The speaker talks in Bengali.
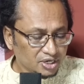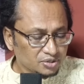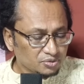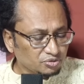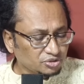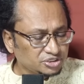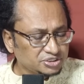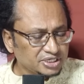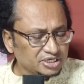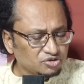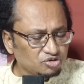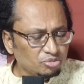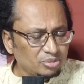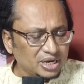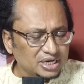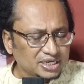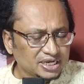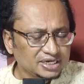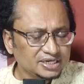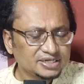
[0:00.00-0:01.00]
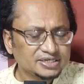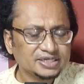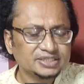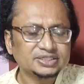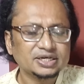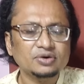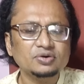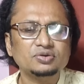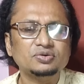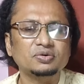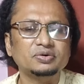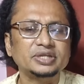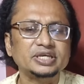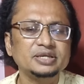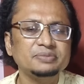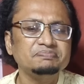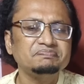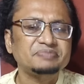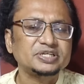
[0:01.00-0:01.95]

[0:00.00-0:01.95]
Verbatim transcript: কুষ্টিয়ার কুমারখালীর রেজাউল করিম